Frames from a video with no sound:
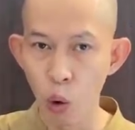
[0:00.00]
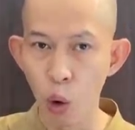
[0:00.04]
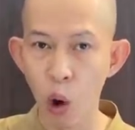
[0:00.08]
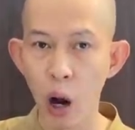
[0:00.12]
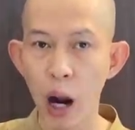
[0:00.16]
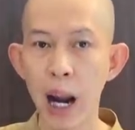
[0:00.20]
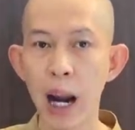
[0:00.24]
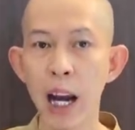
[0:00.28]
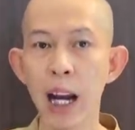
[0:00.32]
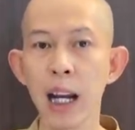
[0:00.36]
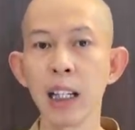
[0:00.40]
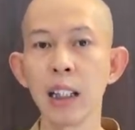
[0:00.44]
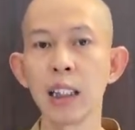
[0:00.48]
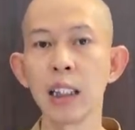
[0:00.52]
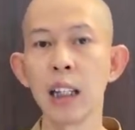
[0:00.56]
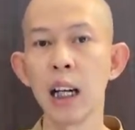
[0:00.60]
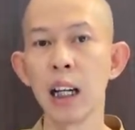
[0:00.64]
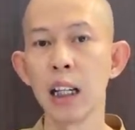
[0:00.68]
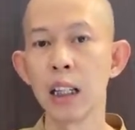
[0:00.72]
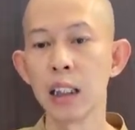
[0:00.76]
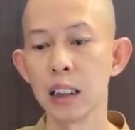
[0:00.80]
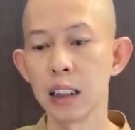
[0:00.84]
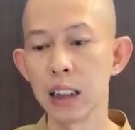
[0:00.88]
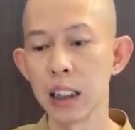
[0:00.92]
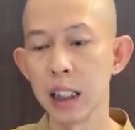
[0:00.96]
hỏa,
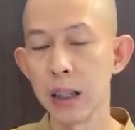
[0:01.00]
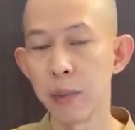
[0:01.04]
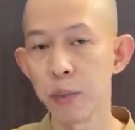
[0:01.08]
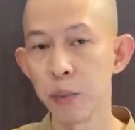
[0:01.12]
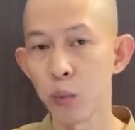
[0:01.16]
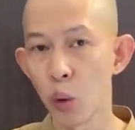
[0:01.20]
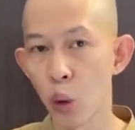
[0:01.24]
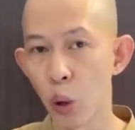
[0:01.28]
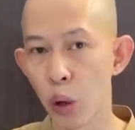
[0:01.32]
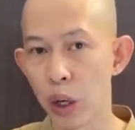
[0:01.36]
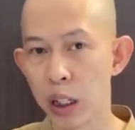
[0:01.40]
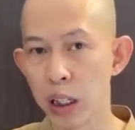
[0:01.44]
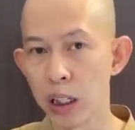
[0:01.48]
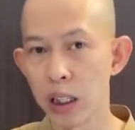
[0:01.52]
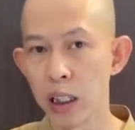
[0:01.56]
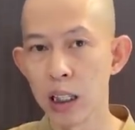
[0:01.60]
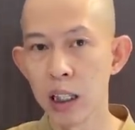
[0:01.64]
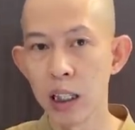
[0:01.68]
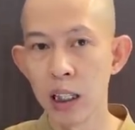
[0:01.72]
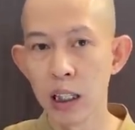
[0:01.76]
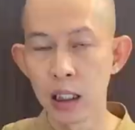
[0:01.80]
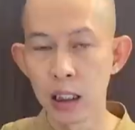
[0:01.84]
cần kim thủy.